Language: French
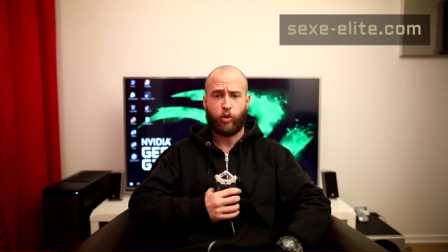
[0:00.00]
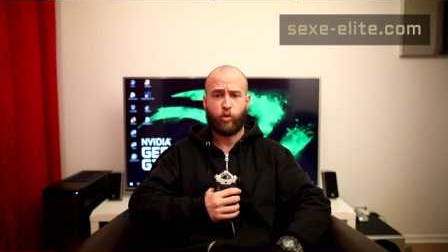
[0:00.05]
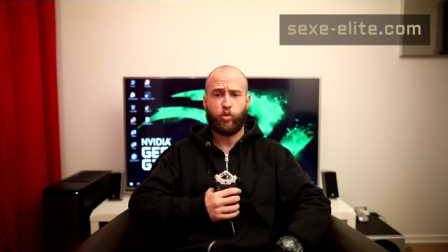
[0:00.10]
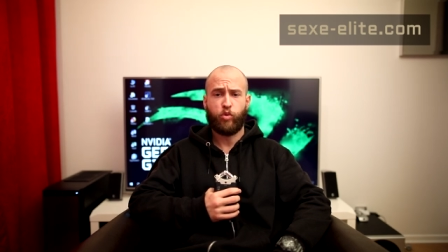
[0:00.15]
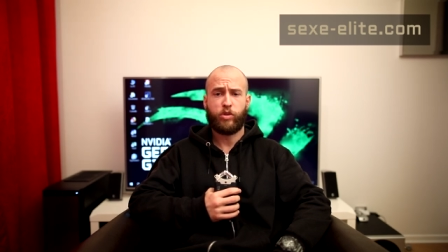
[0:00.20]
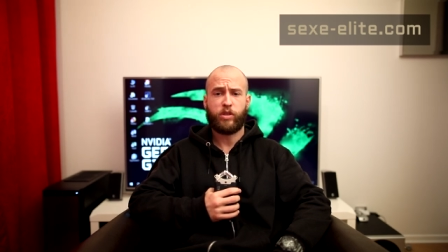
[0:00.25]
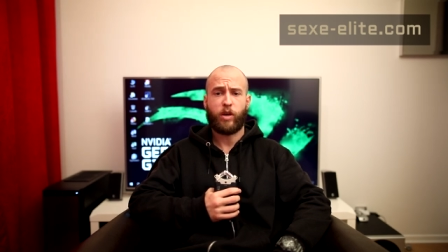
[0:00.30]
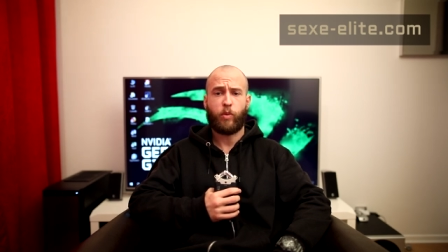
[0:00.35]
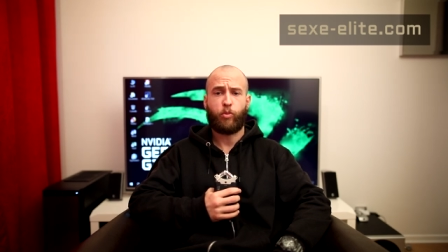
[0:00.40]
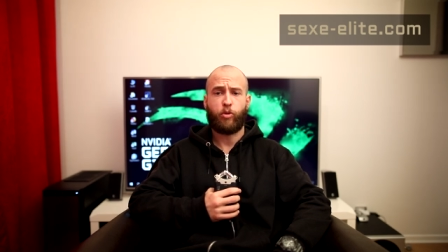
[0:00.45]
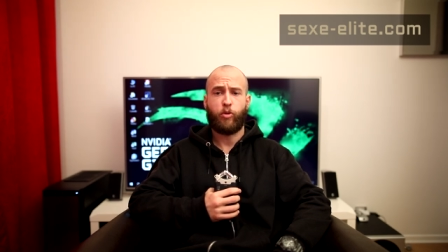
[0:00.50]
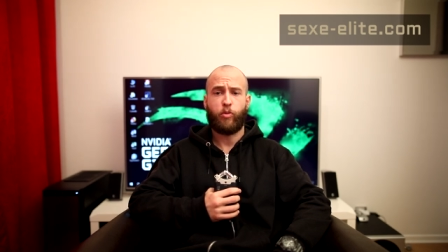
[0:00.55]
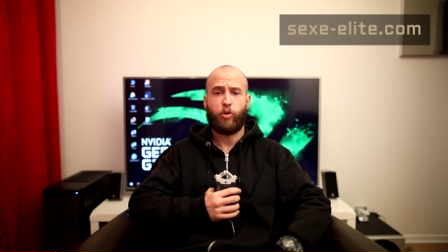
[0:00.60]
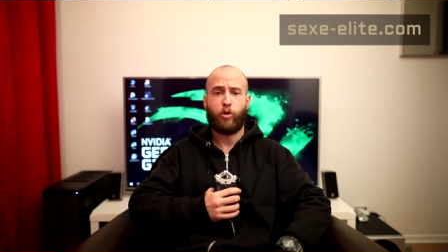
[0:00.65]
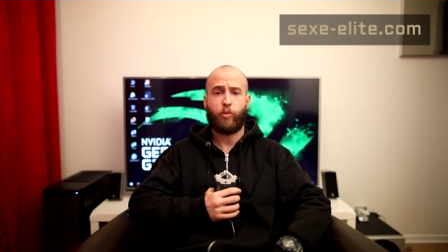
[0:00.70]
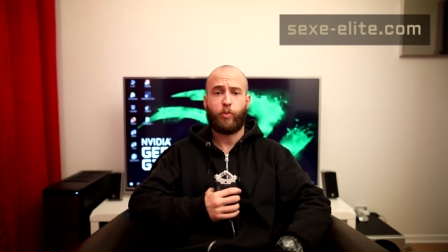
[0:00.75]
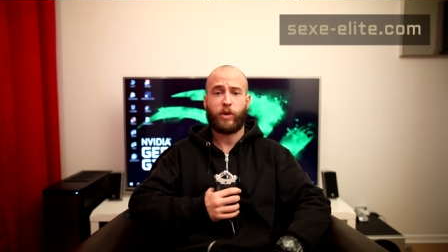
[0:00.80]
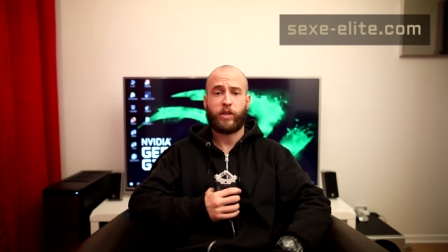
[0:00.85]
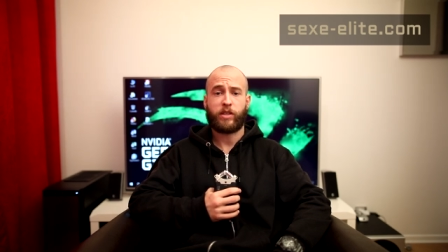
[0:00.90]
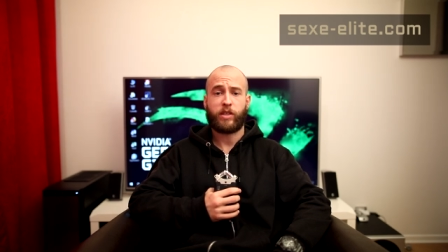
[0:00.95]
Tout
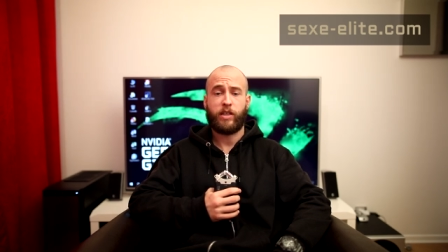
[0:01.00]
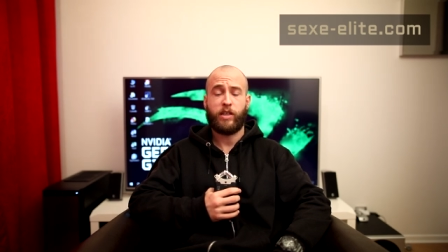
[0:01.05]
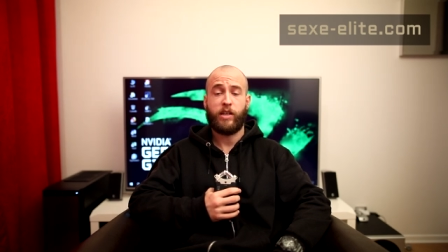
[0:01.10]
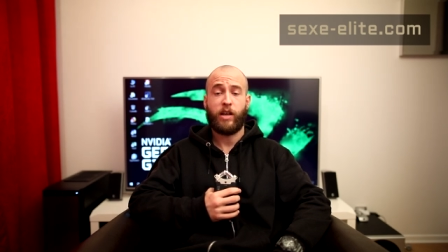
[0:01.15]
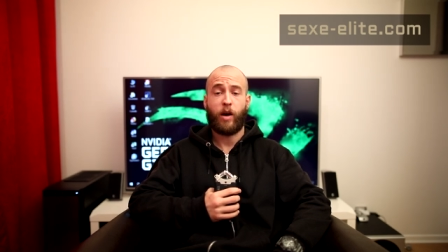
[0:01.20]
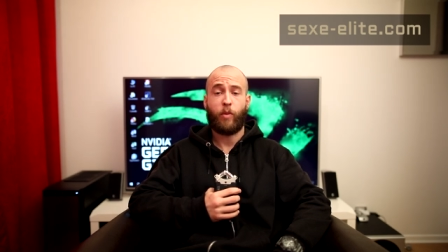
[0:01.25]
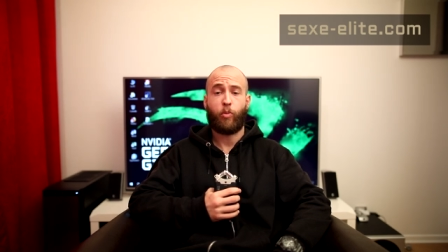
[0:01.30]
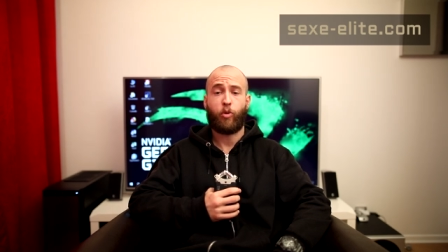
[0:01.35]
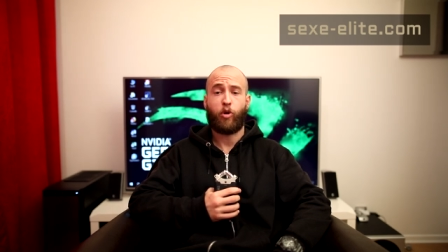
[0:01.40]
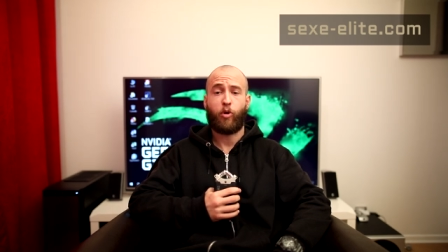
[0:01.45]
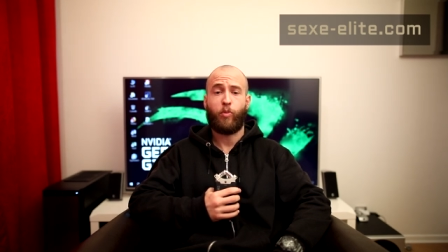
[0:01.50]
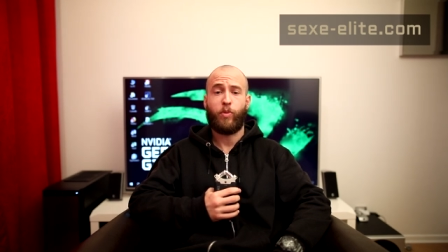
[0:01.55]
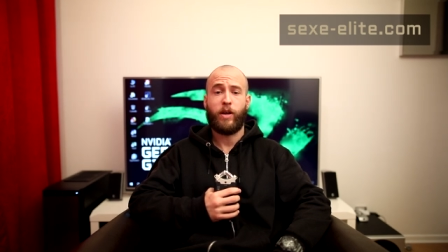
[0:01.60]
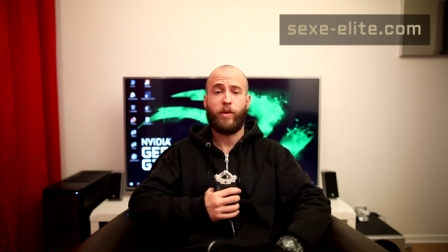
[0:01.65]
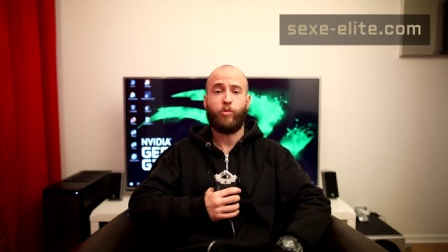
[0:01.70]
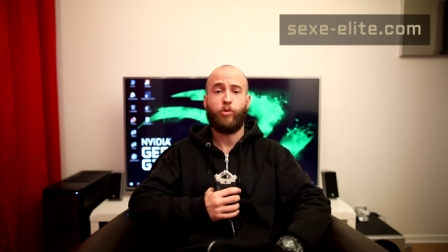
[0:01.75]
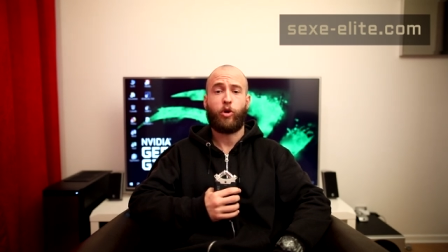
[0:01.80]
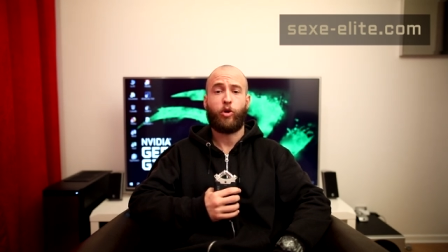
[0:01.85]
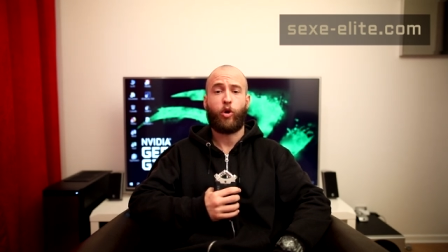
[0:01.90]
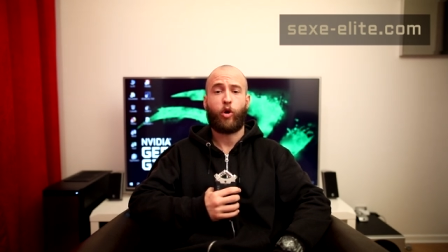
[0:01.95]
simplement parce qu'il y a un
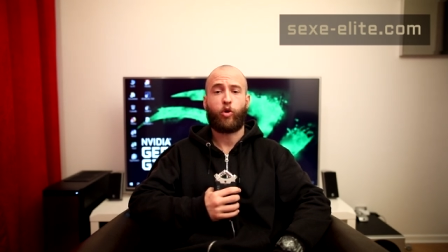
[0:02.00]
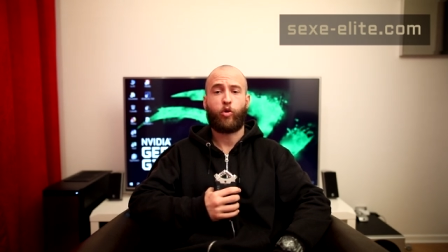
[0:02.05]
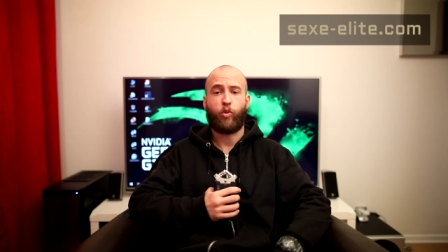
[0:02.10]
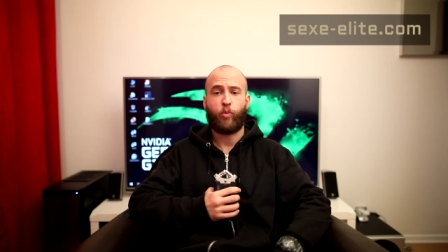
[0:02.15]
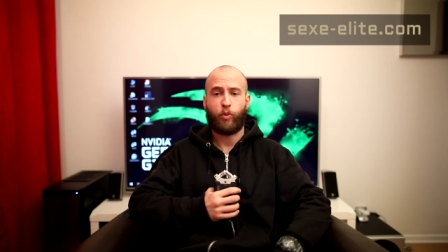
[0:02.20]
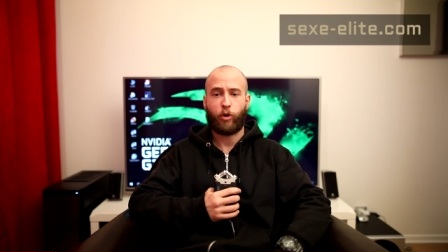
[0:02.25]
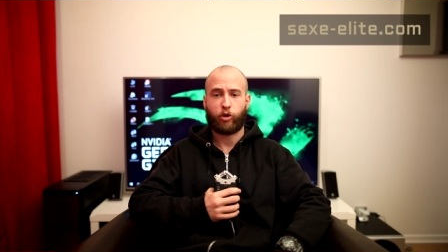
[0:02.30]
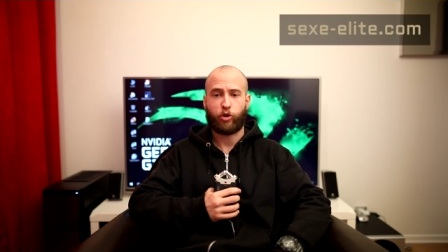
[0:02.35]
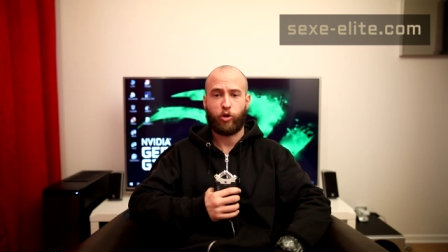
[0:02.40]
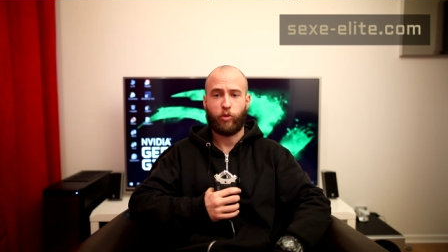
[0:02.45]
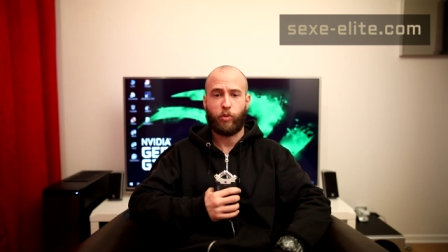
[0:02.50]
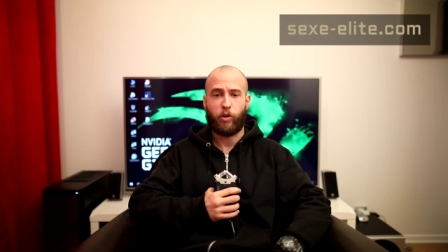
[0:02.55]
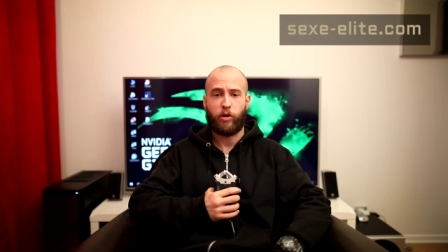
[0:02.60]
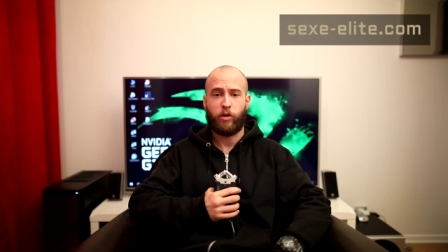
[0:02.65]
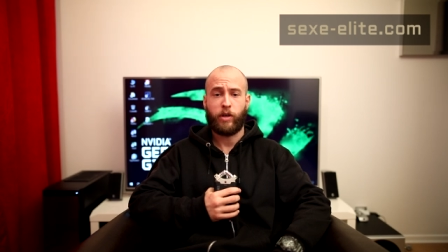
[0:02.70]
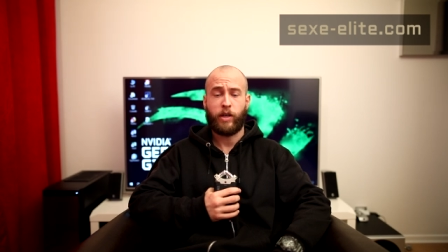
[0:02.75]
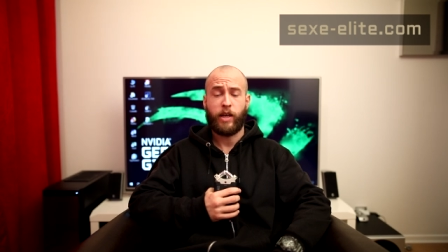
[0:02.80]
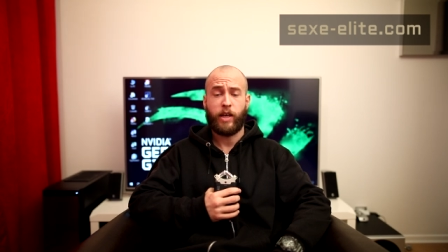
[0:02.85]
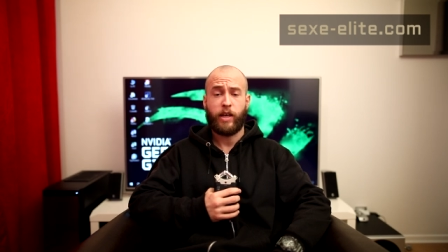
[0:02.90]
problème dans leur comportement